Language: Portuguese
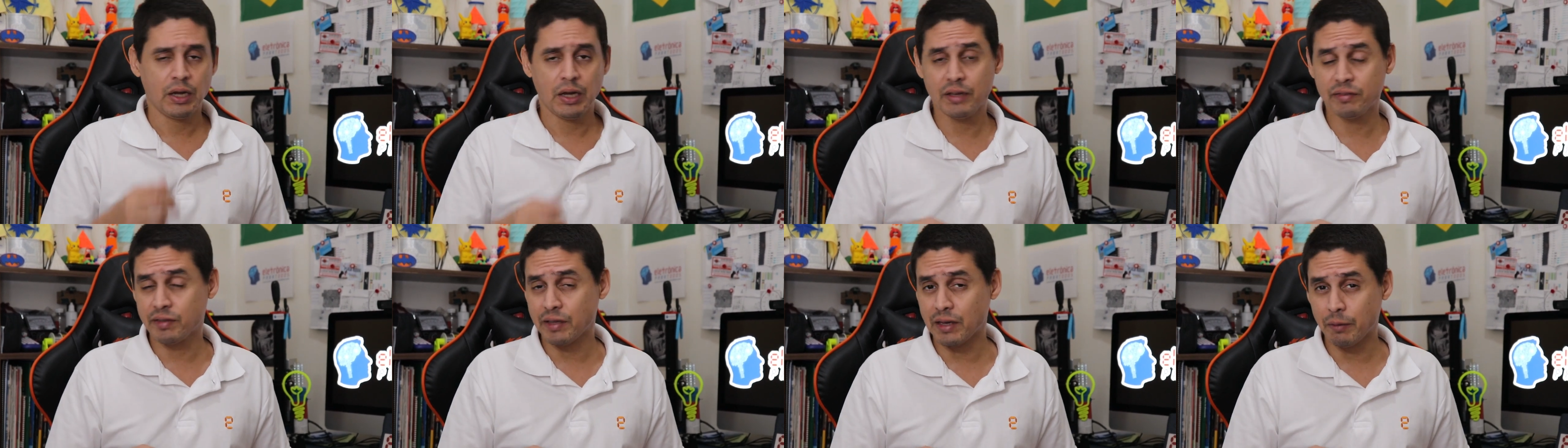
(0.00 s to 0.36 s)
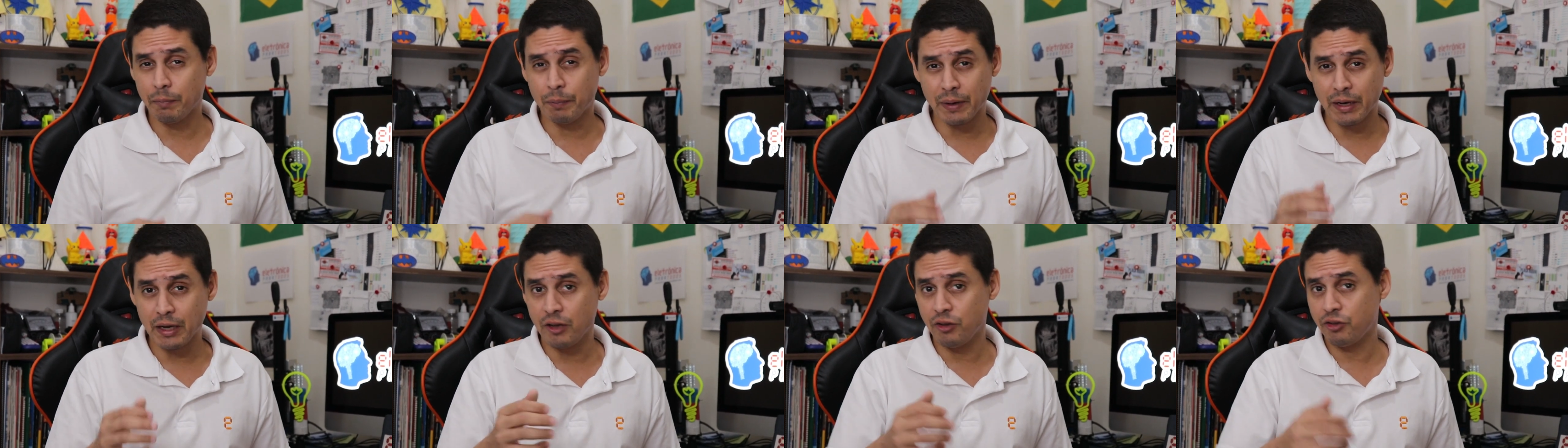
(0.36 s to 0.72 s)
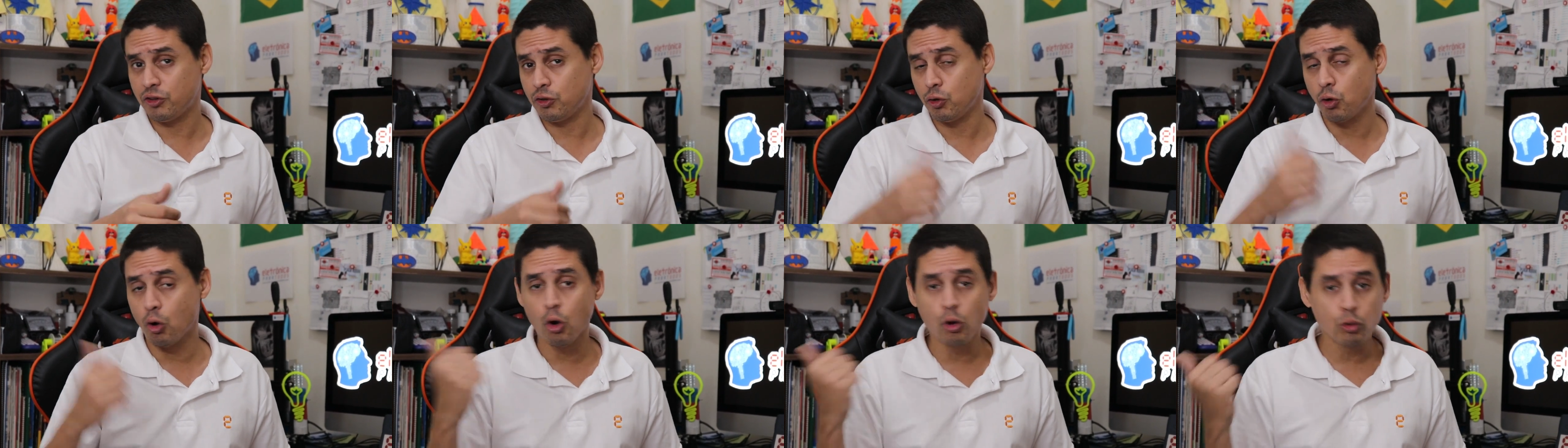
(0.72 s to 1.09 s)
Esse
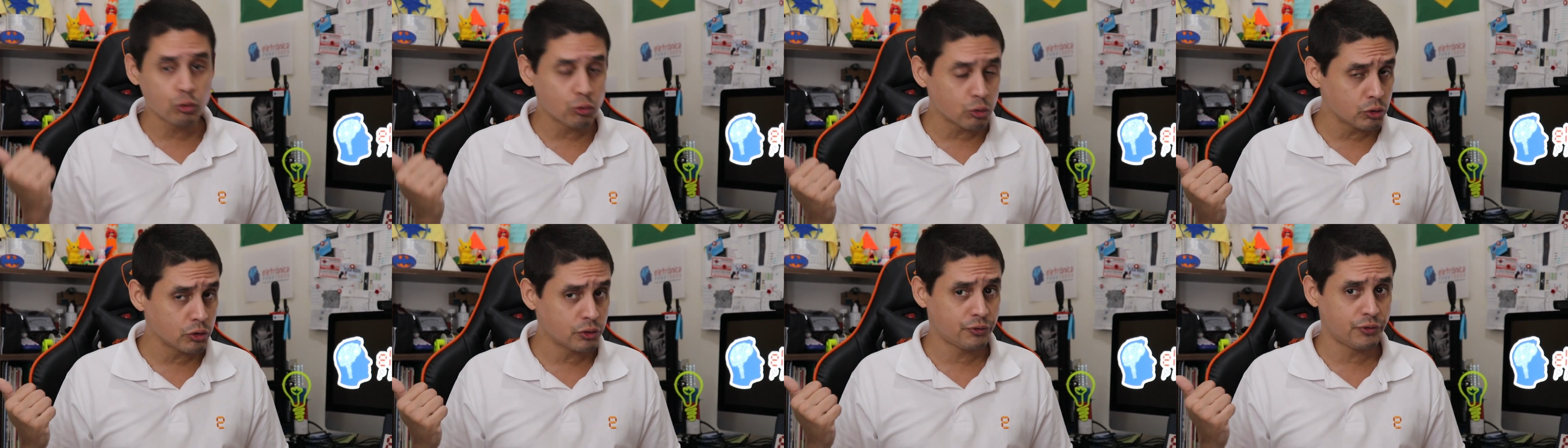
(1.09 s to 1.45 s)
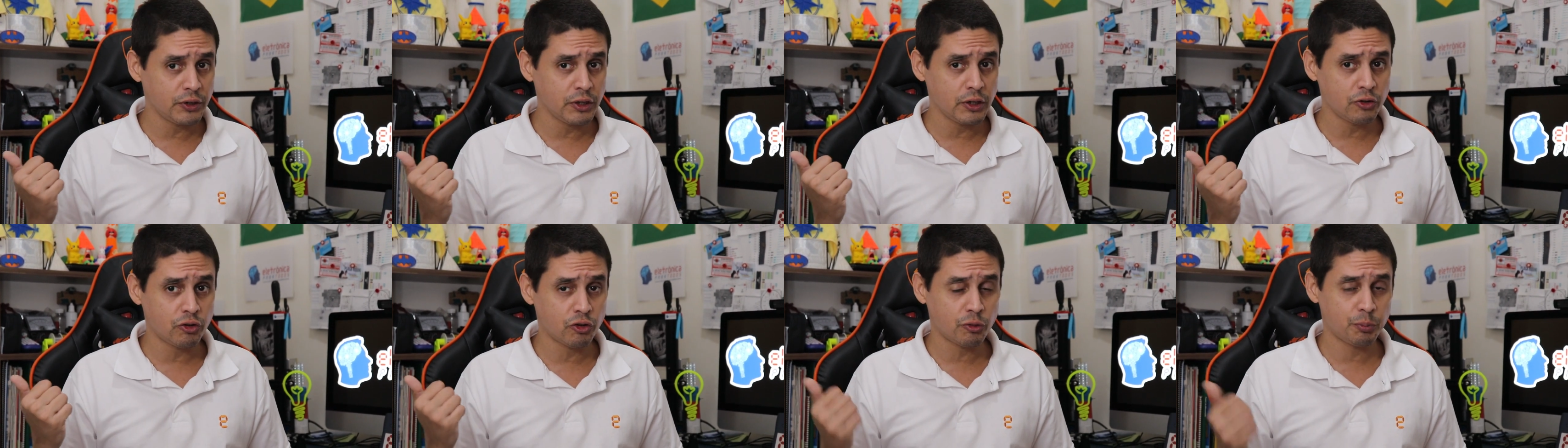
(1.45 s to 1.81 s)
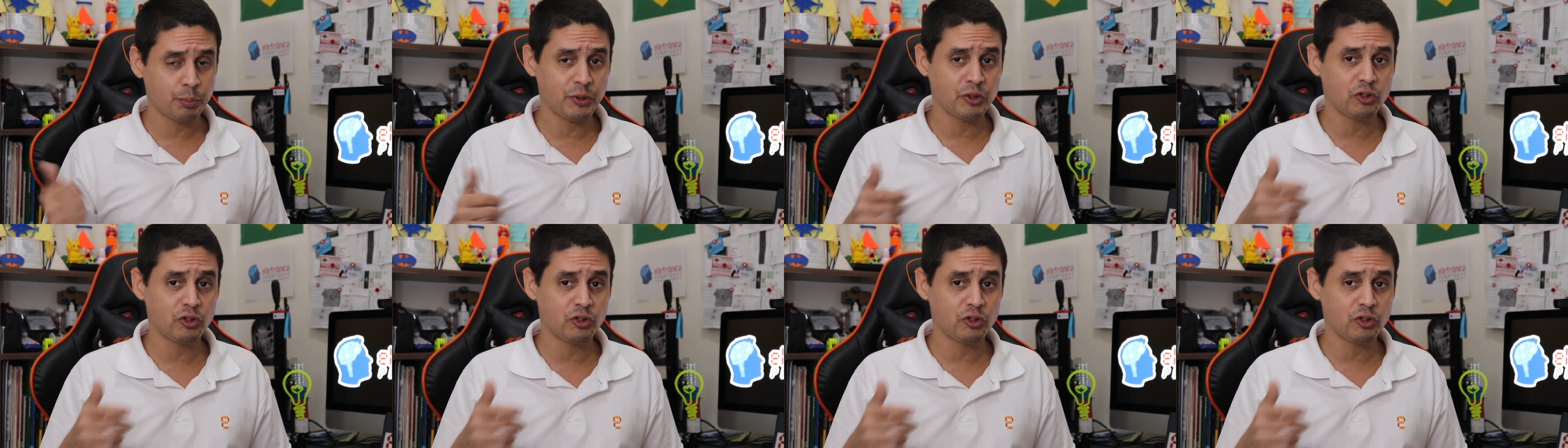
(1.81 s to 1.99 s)
rapaz, em outros vídeos,